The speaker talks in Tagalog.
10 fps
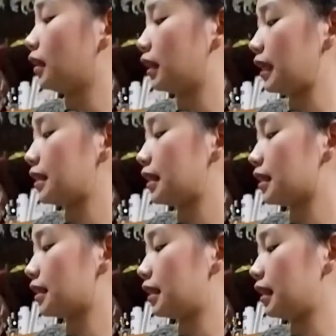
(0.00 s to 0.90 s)

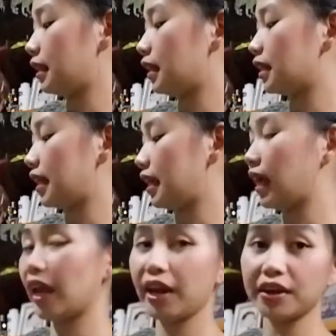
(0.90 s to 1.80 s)
360
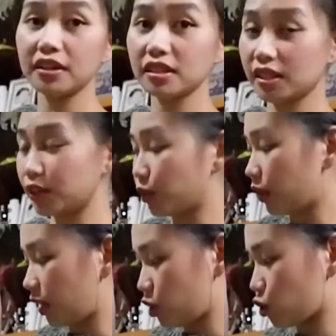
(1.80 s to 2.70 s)
degree air
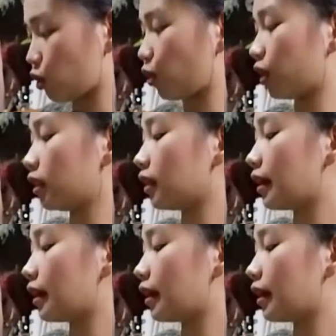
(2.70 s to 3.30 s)
circulation,